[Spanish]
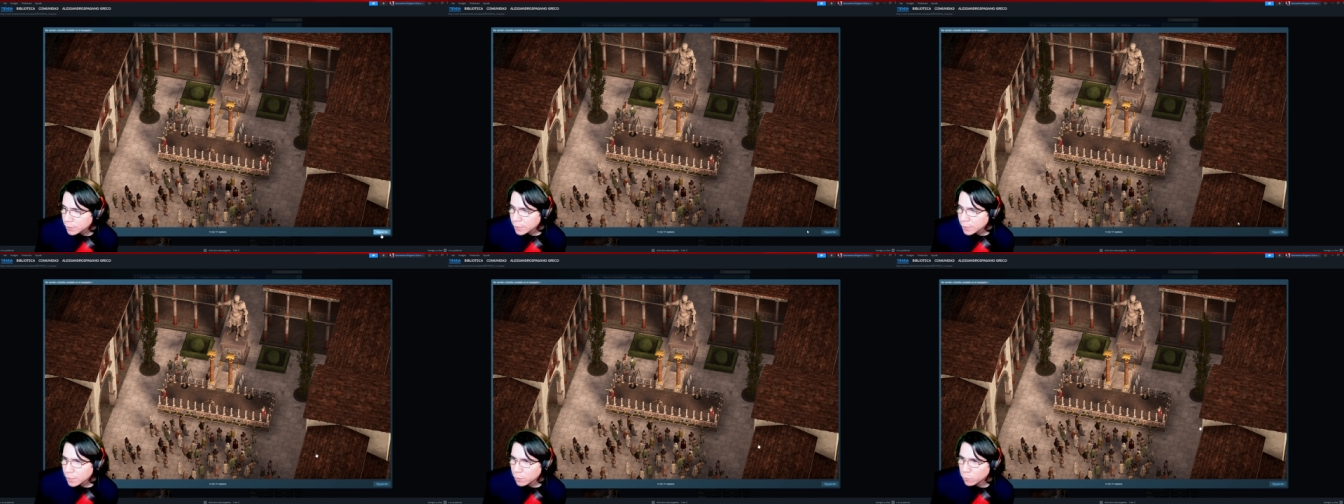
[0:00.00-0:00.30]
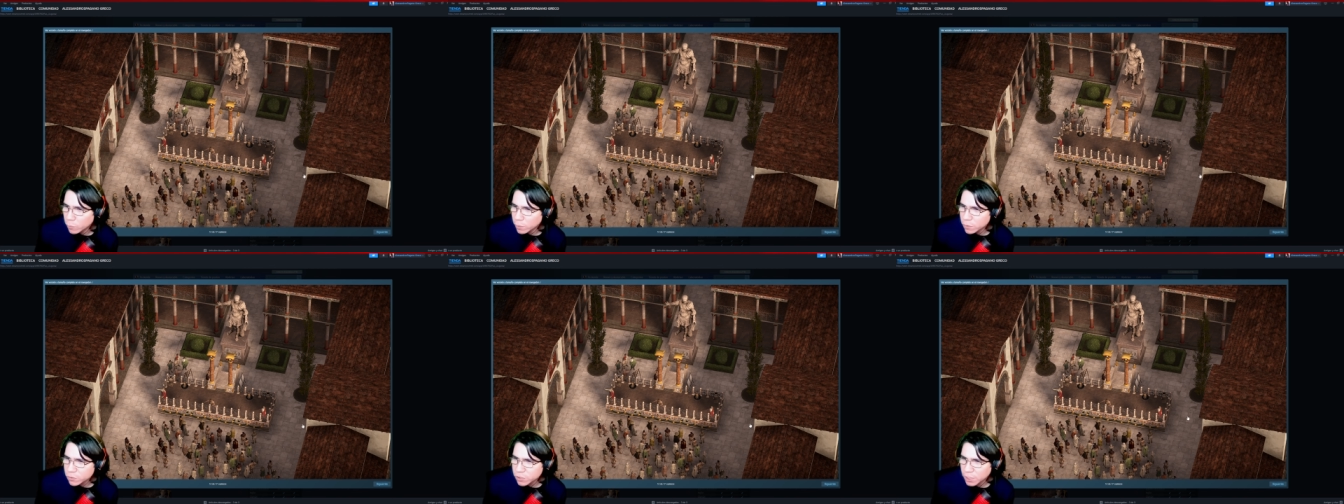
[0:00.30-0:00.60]

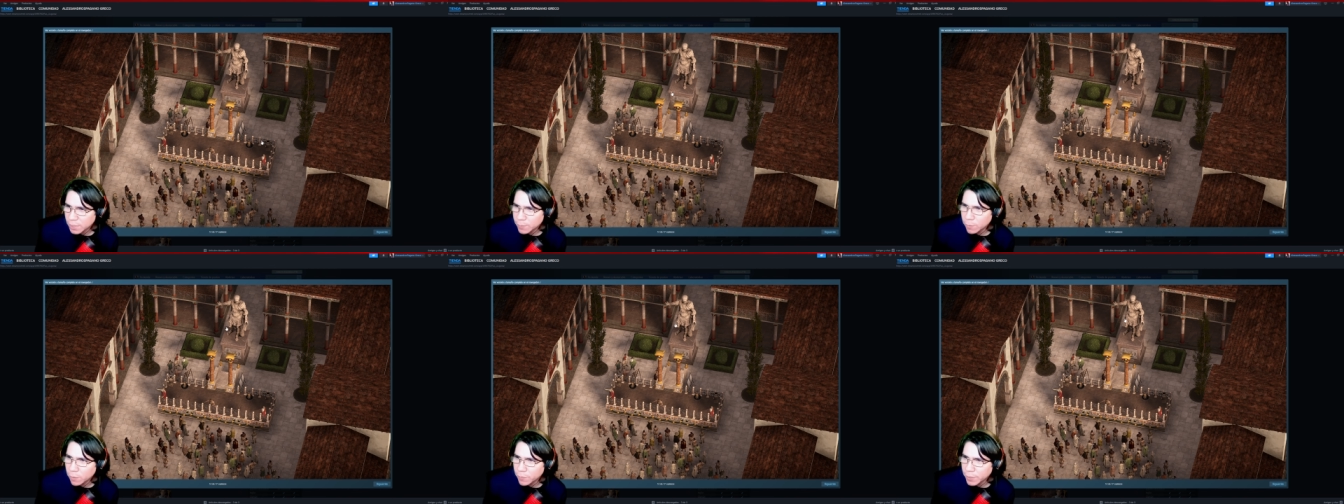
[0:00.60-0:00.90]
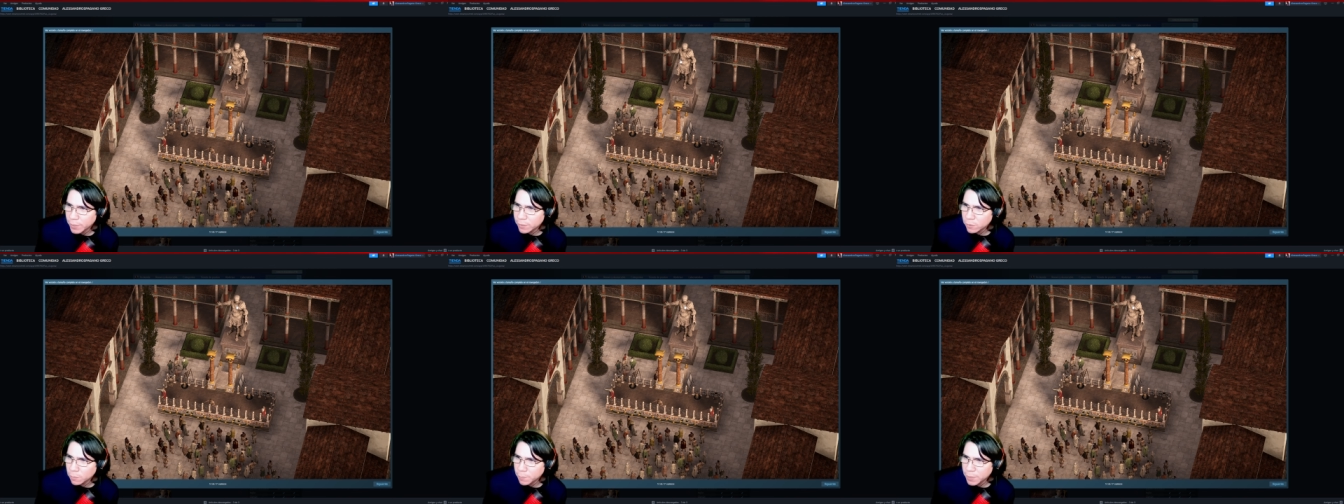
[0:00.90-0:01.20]
Luego seguimos
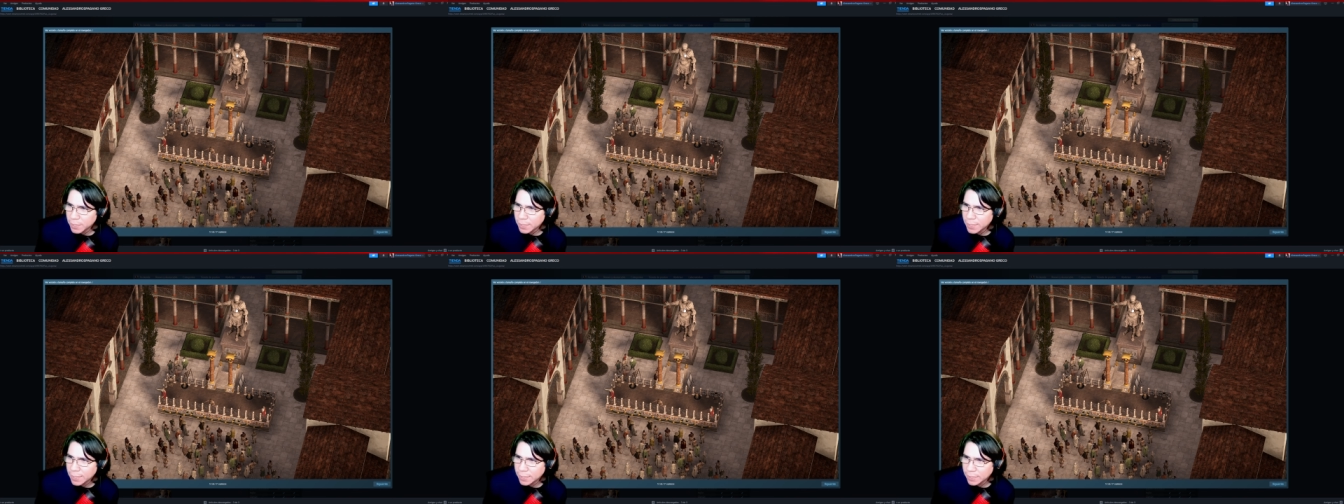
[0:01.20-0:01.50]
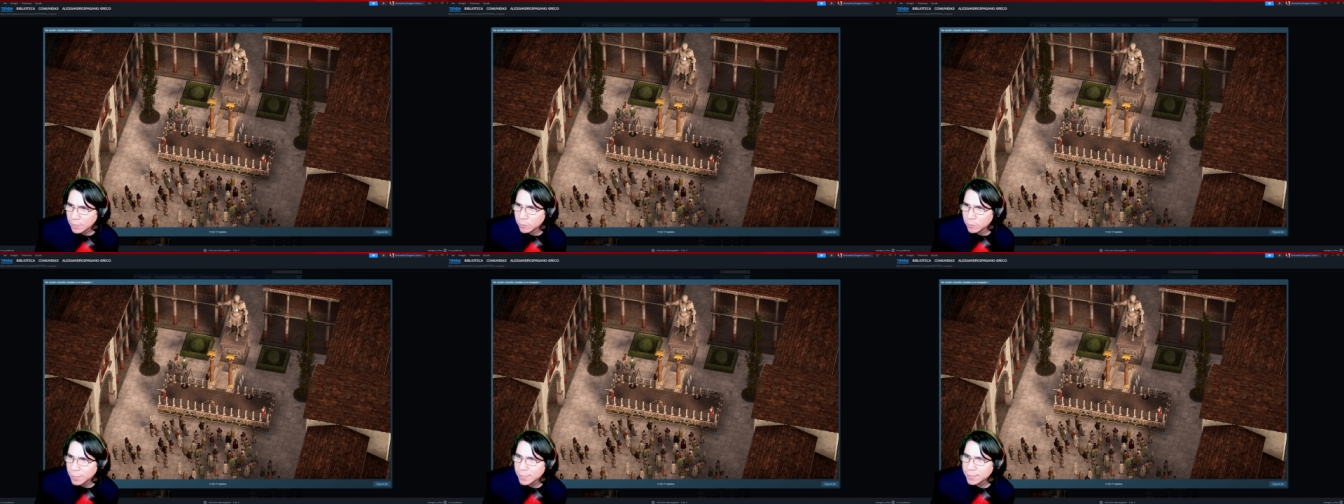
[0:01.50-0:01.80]
viendo, miren aquí
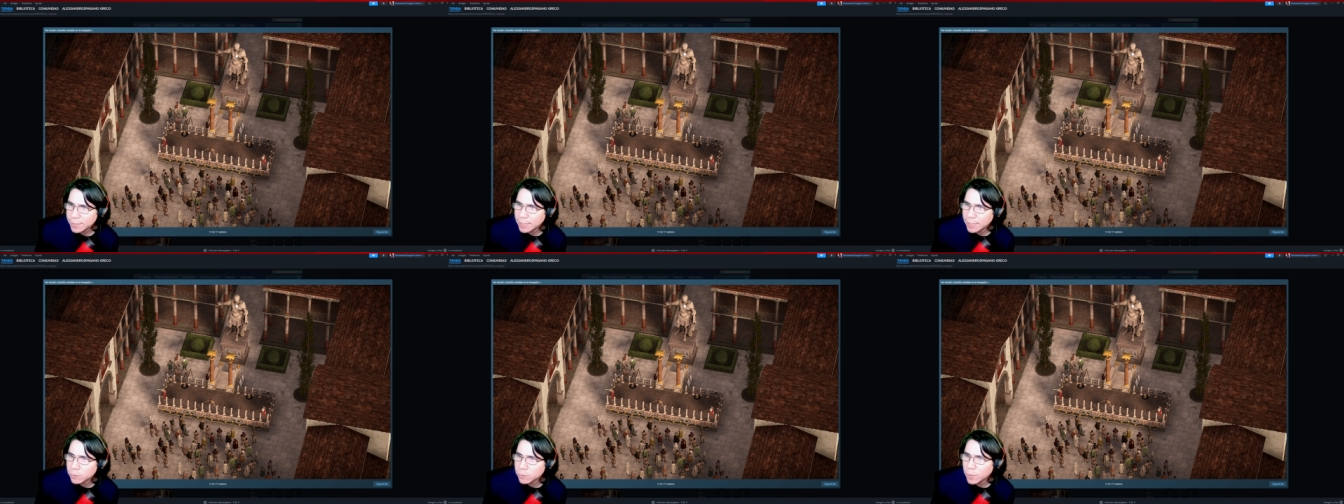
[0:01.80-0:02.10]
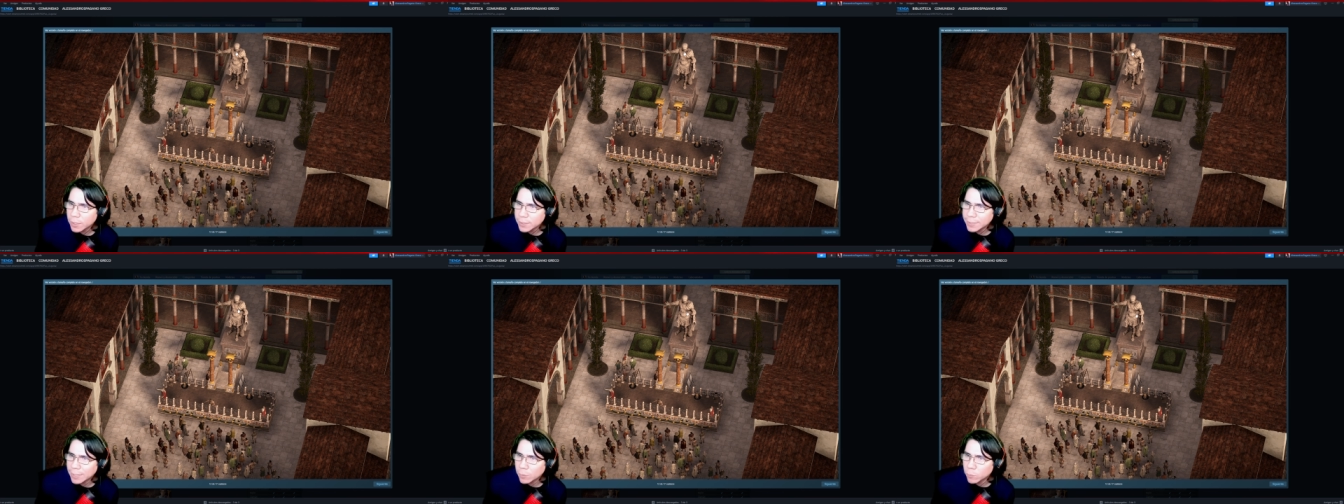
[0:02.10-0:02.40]
una estatua
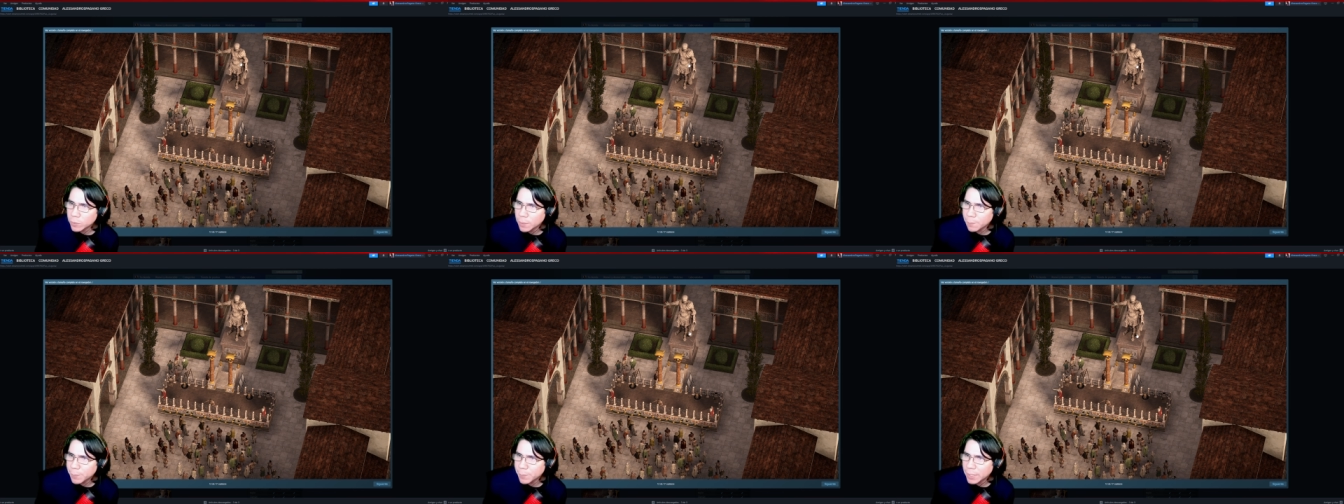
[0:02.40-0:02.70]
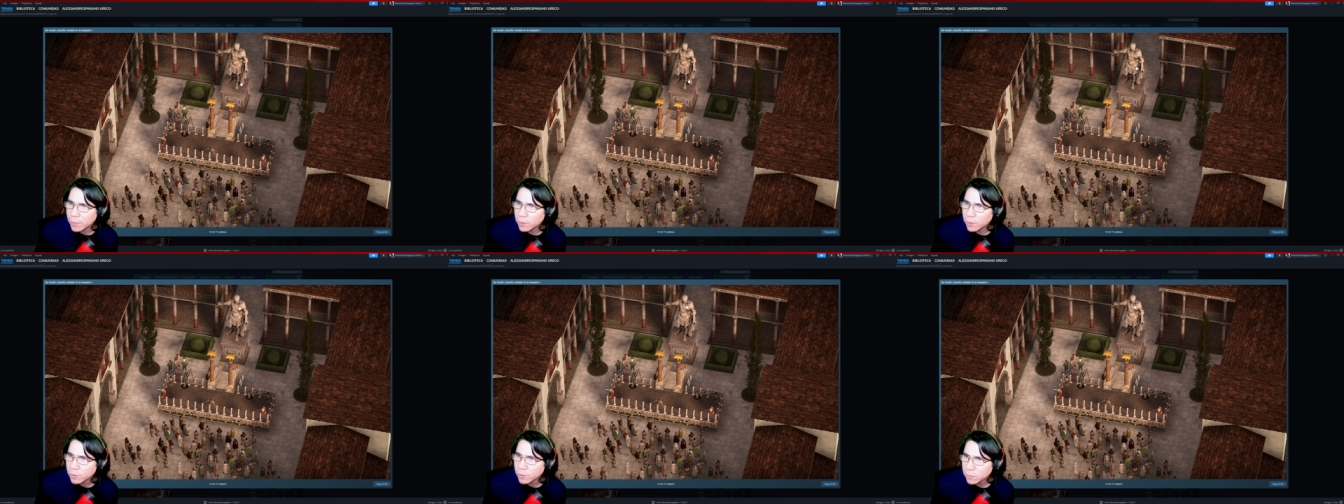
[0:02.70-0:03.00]
de algún
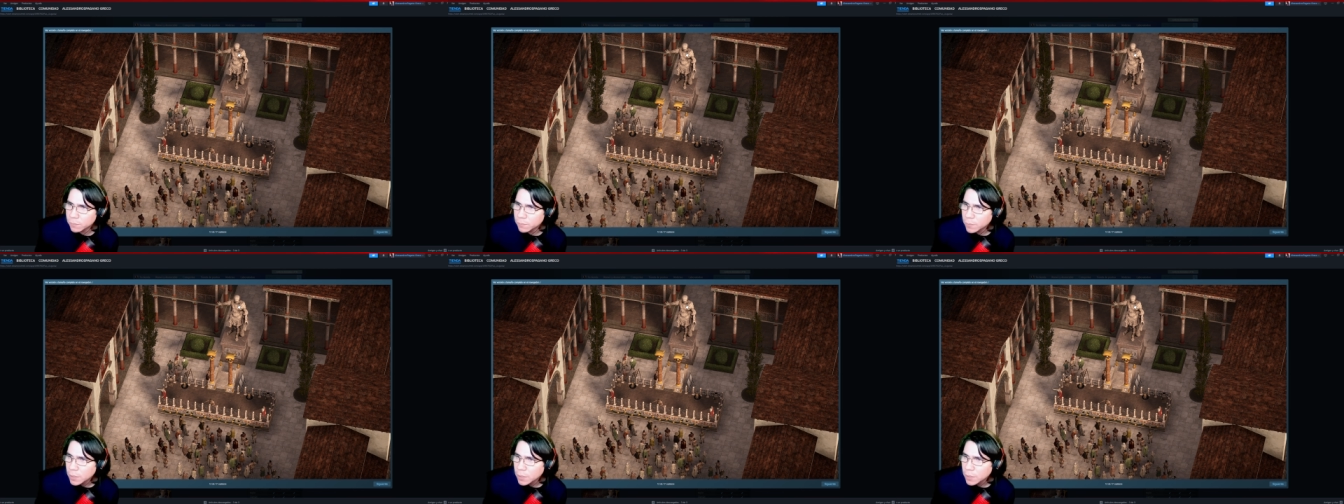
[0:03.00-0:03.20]
emperador,